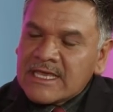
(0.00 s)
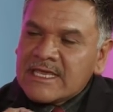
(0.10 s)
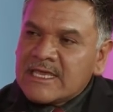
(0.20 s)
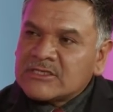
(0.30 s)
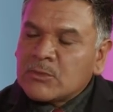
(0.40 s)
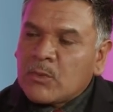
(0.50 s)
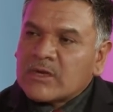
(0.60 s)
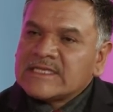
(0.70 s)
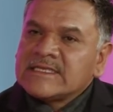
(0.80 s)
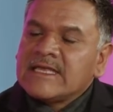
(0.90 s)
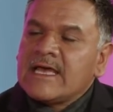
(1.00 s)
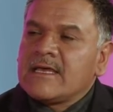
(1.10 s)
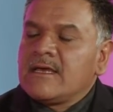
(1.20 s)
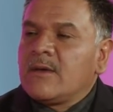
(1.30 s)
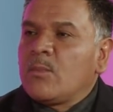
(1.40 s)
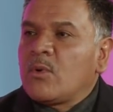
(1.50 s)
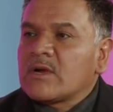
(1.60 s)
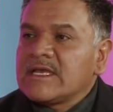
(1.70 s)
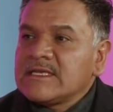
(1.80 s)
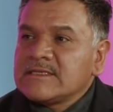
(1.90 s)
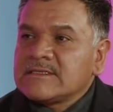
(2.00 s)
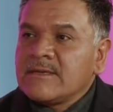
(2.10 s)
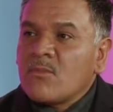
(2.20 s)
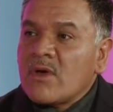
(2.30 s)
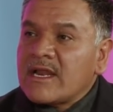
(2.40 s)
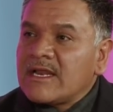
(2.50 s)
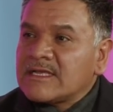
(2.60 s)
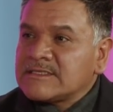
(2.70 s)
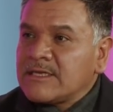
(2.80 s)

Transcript: ¿Y eso por qué se da? Porque se mueren las